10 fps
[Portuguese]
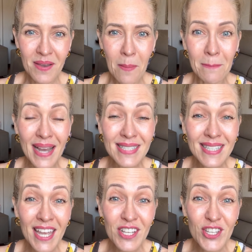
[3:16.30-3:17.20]
mas
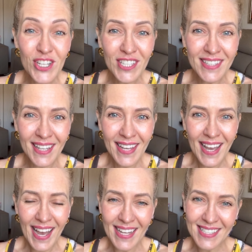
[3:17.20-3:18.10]
quem dita
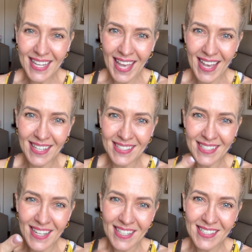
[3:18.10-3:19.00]
as regras
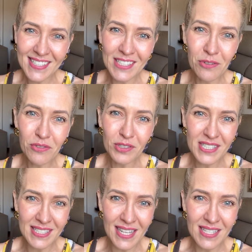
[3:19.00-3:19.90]
são
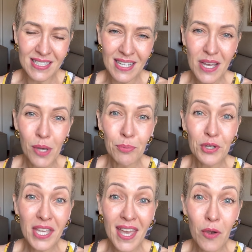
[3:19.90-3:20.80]
vocês,
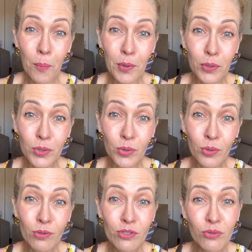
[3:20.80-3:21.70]
porque eu
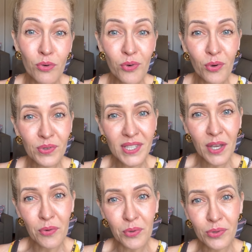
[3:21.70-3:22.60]
produzo o
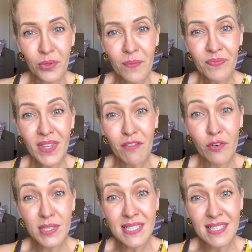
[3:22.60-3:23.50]
conteúdo que
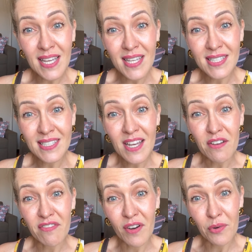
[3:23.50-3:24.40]
vocês
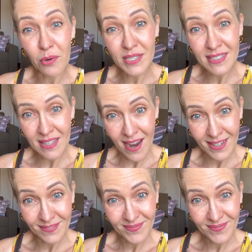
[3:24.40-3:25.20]
vão gostar.